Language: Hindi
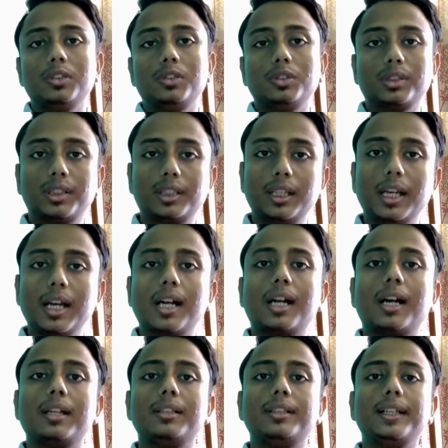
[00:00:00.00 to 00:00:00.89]
तो क्या
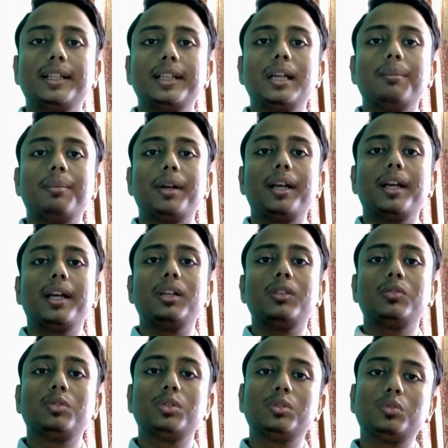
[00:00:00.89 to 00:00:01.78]
का देखना
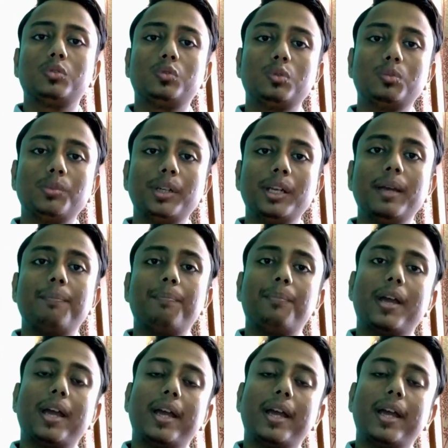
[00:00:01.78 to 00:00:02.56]
पड़ेगा तो तुमने